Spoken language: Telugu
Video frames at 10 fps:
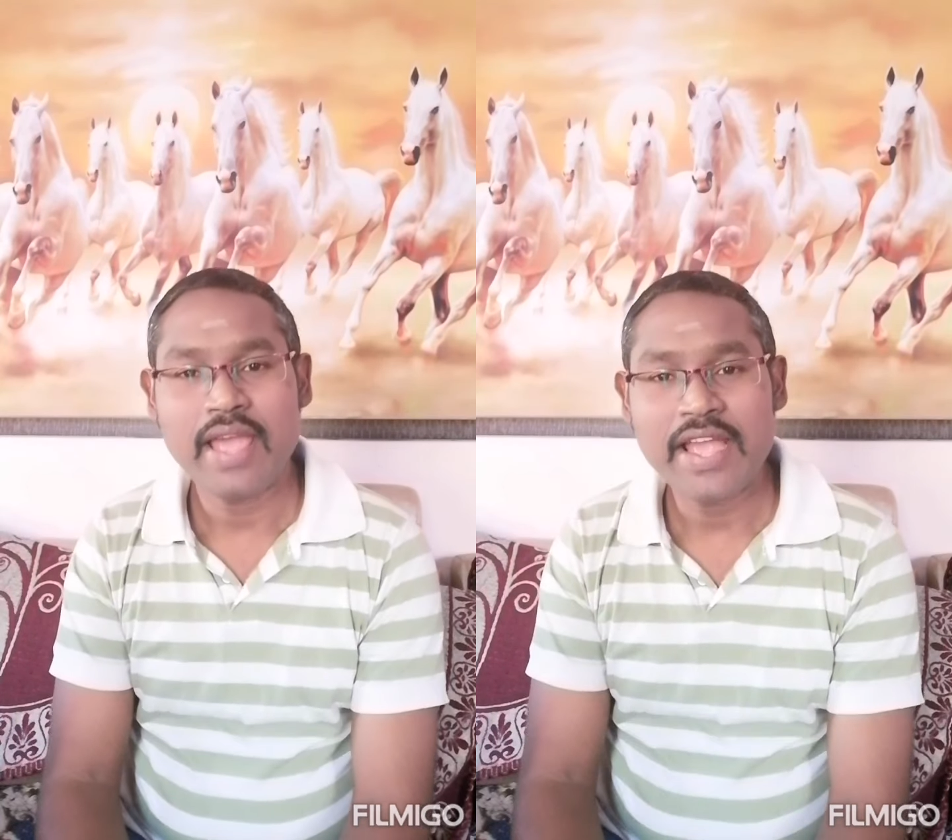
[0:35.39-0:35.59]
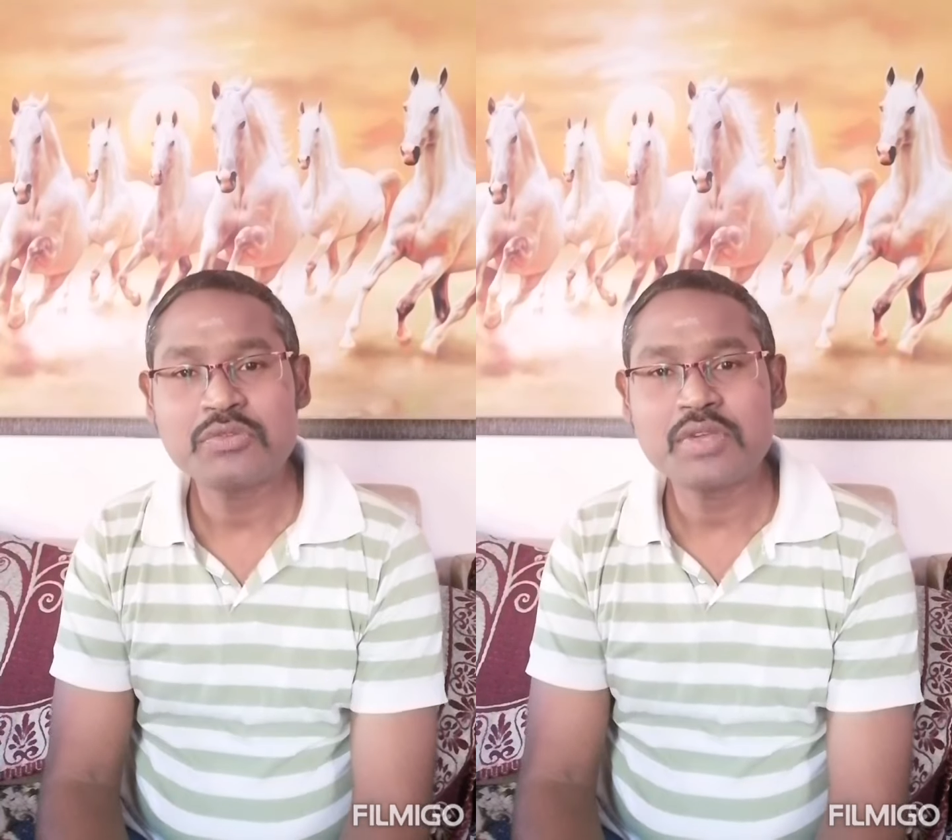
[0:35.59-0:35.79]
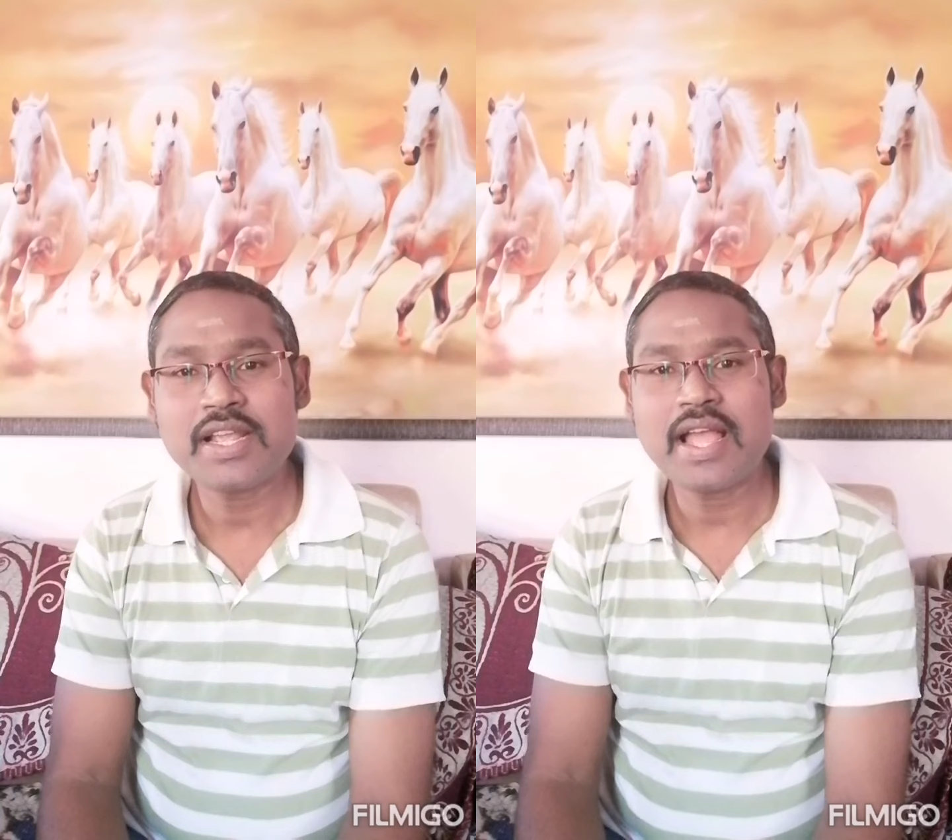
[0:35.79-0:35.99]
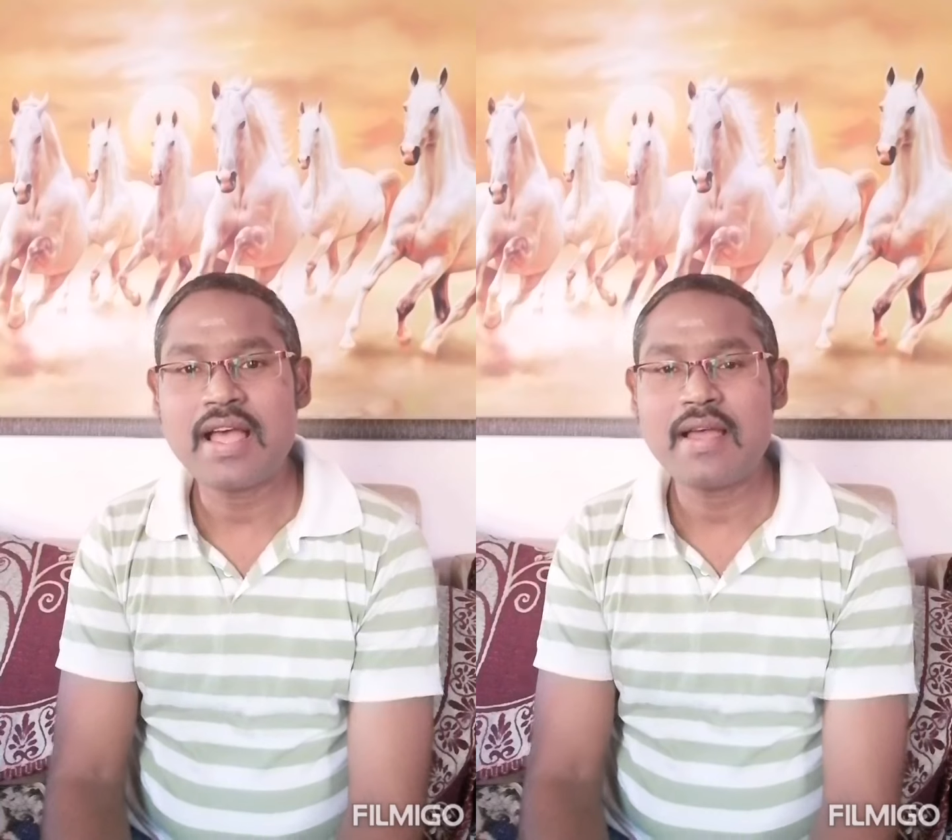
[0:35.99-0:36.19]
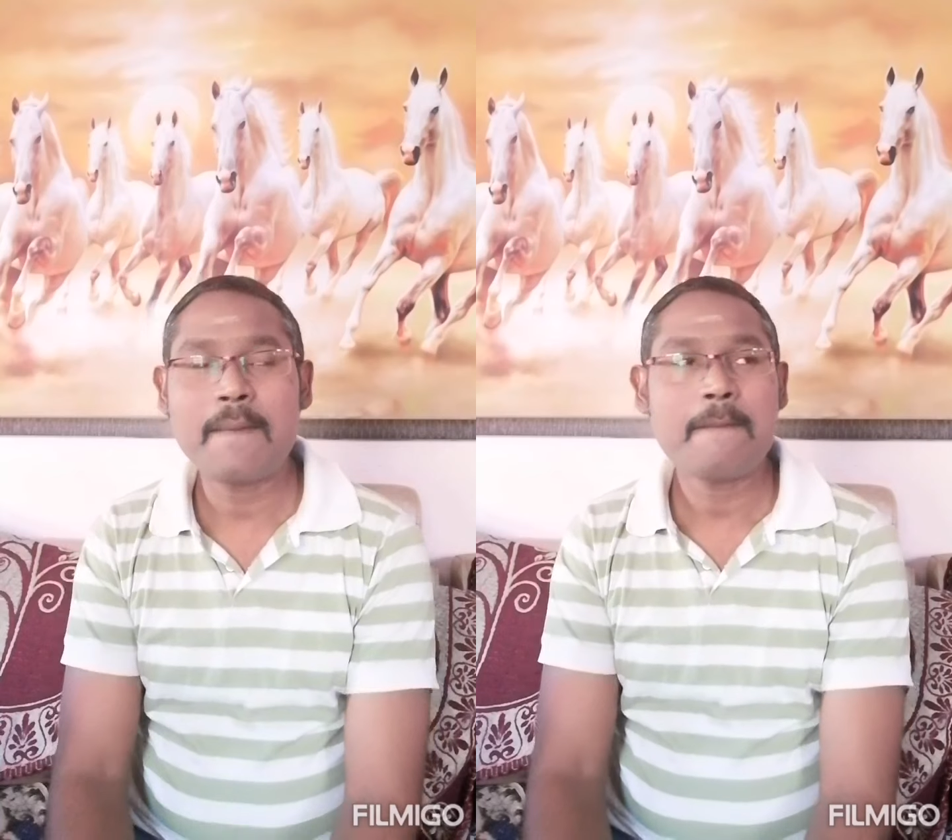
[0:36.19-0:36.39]
యాక్చువల్గా
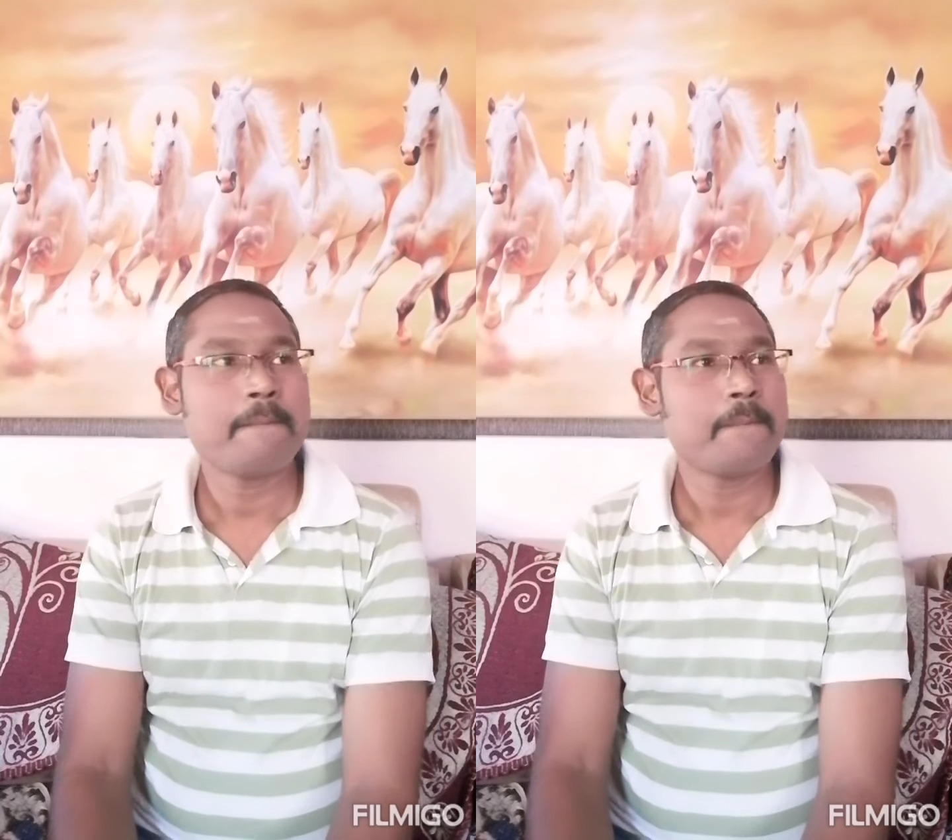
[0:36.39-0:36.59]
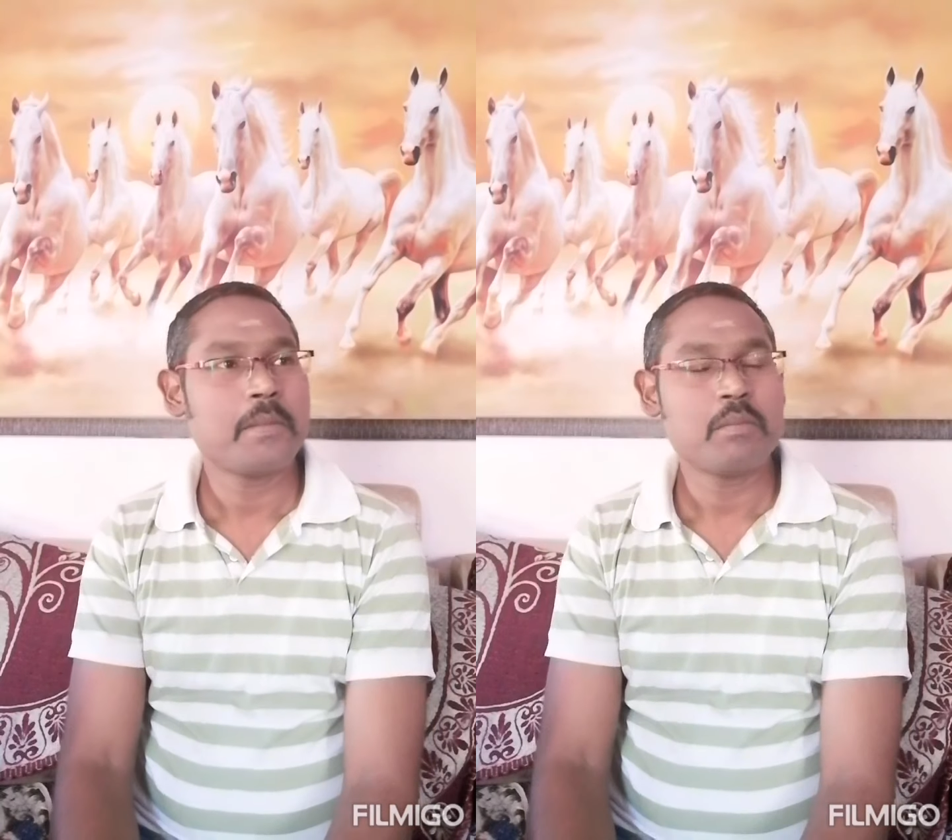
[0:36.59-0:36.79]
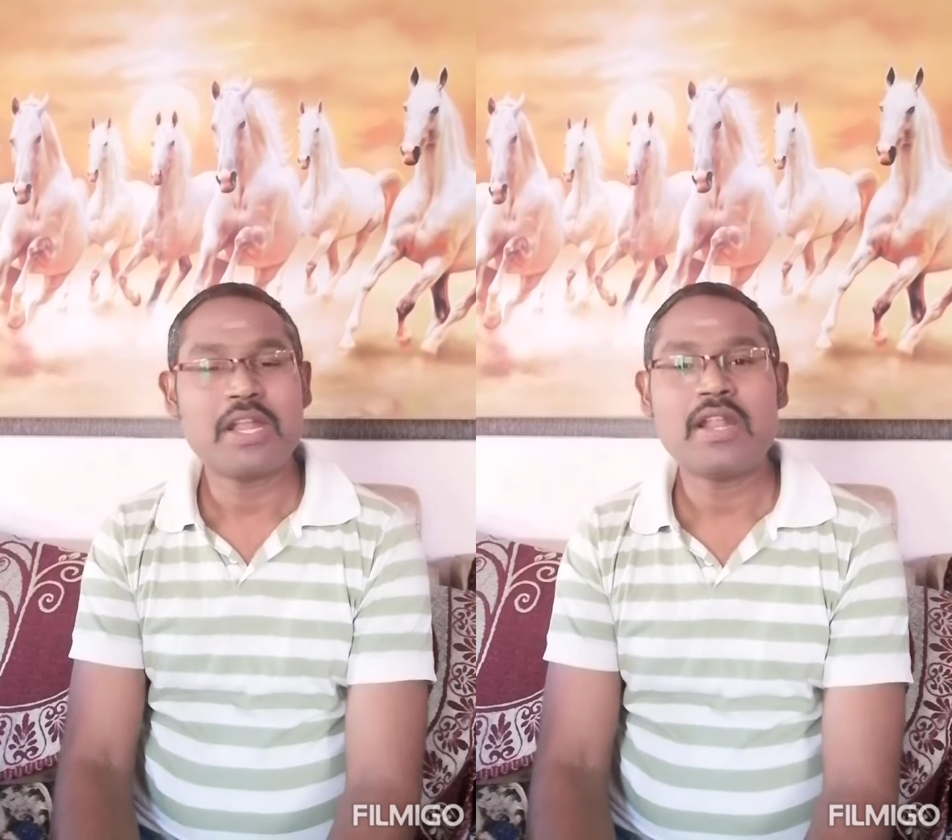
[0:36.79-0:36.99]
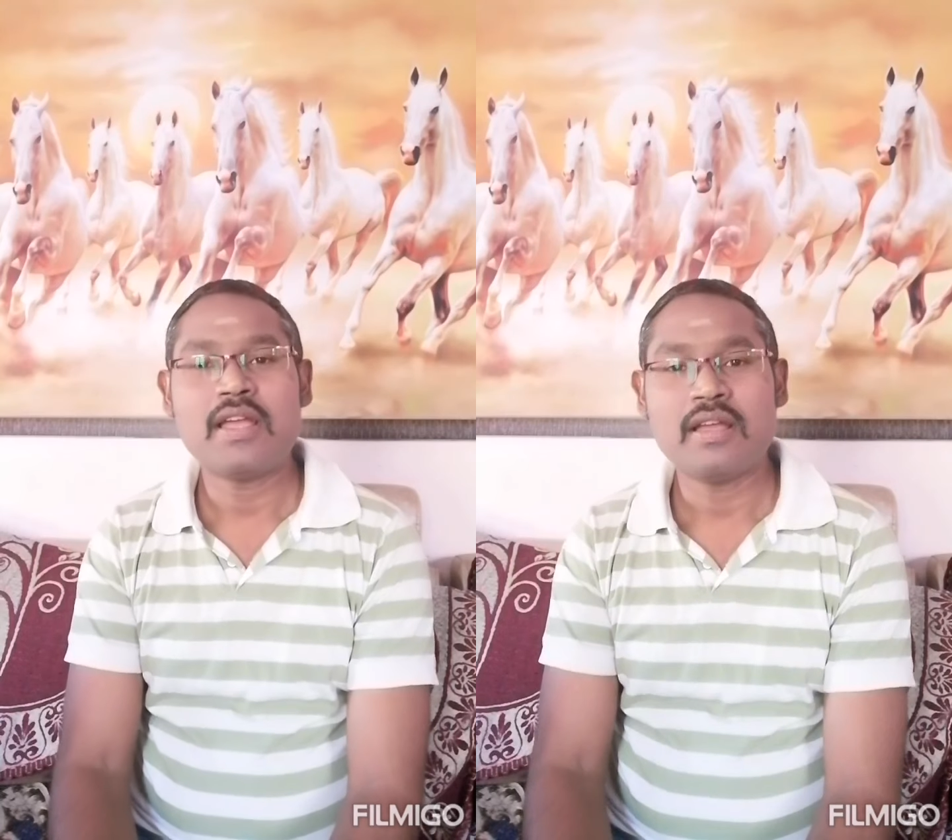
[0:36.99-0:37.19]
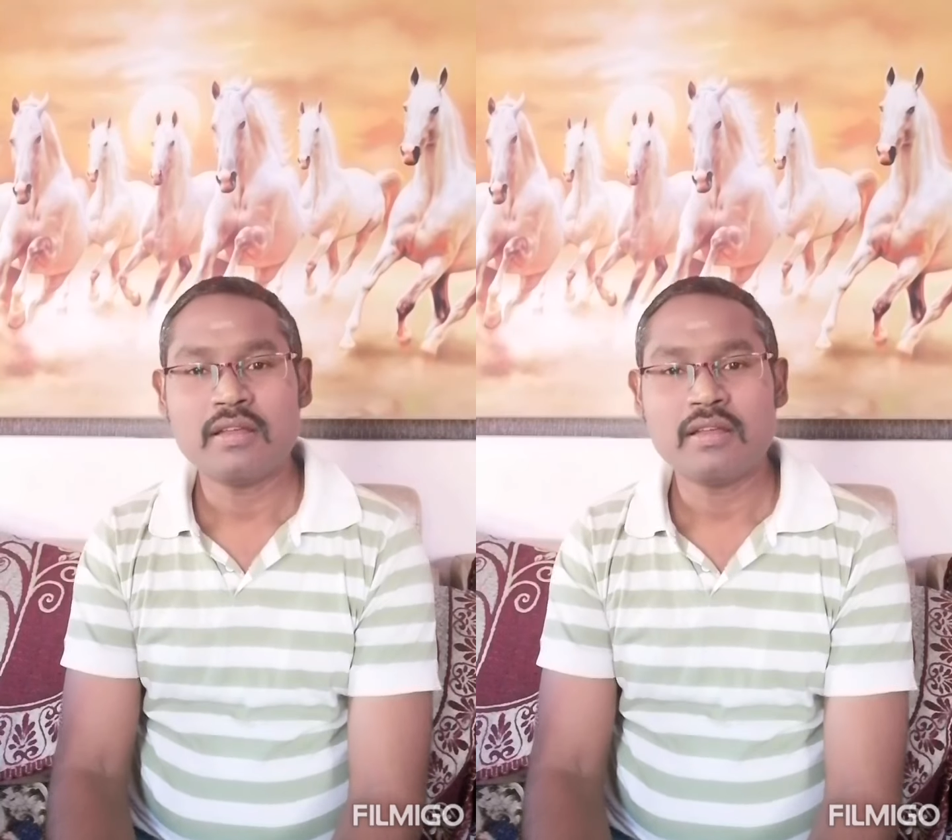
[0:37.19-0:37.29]
మన